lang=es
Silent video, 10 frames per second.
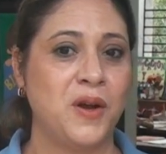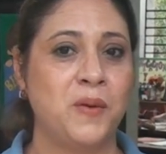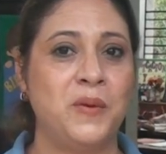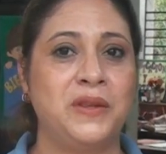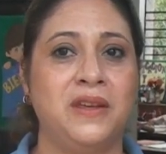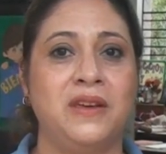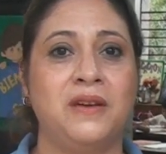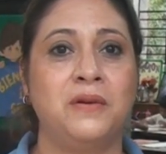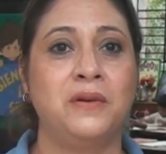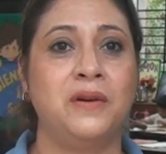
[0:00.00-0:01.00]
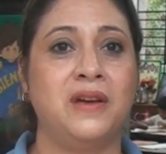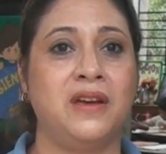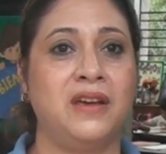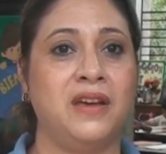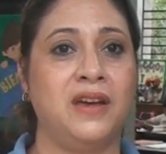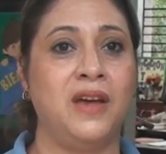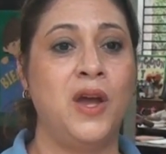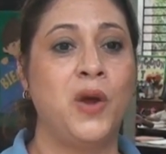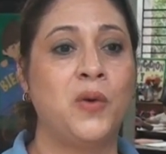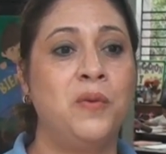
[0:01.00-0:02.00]
como te digo, eh,
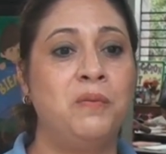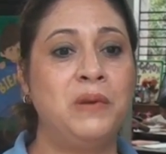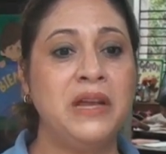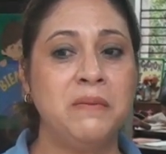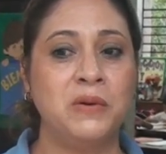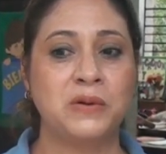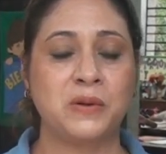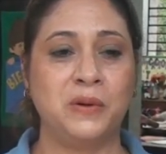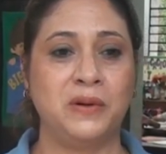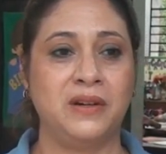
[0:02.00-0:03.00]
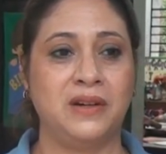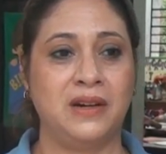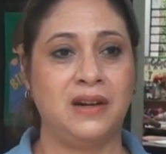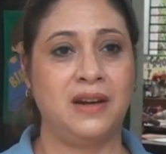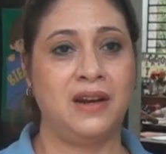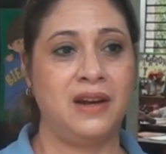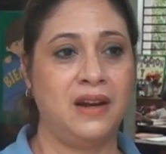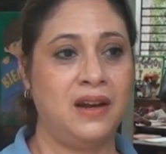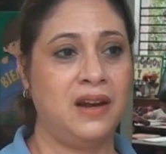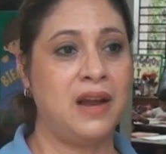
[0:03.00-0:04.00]
cumplimos con
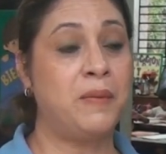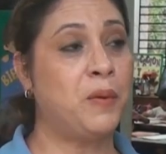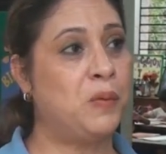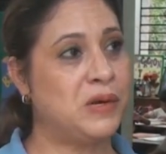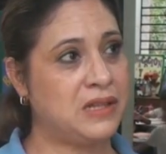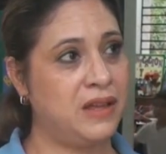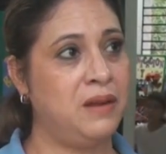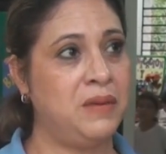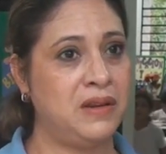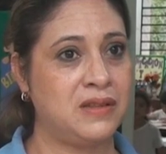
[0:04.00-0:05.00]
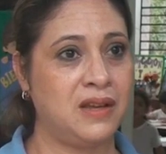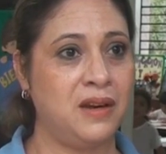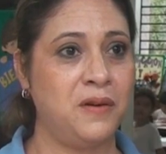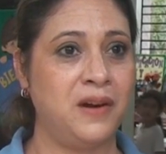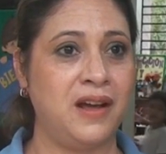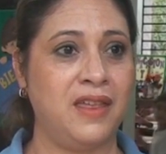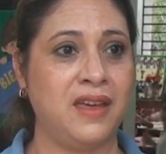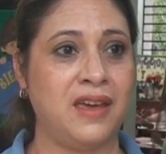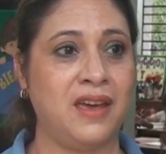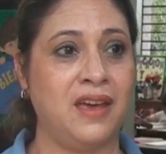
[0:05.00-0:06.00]
la propuesta del ministerio era
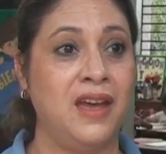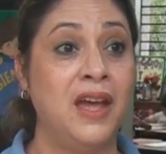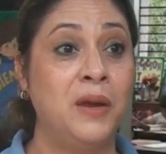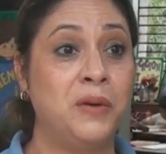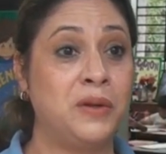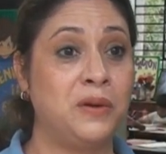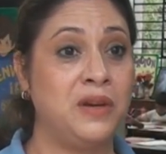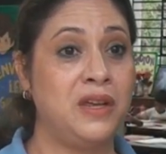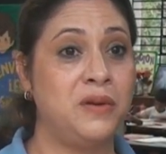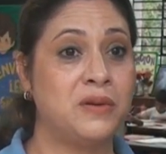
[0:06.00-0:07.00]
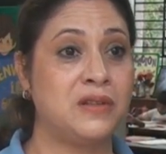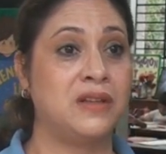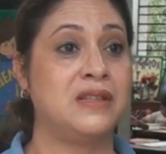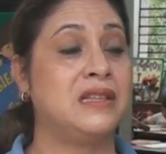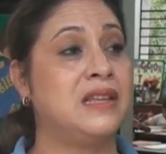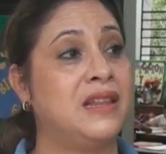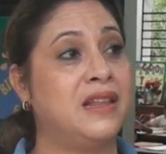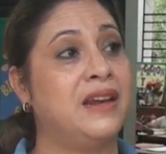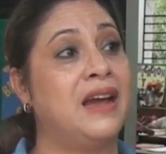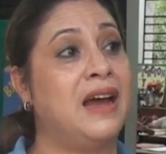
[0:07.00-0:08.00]
de que nuestros niños se
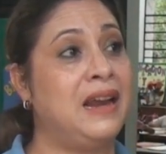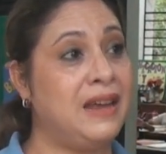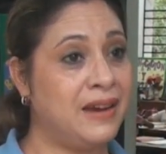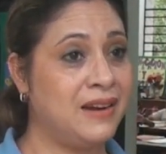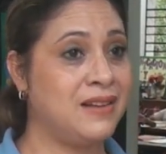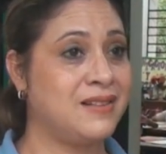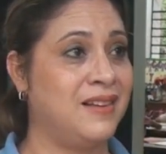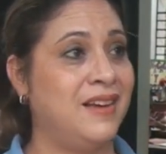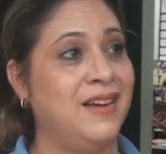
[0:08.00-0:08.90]
sientan alegres,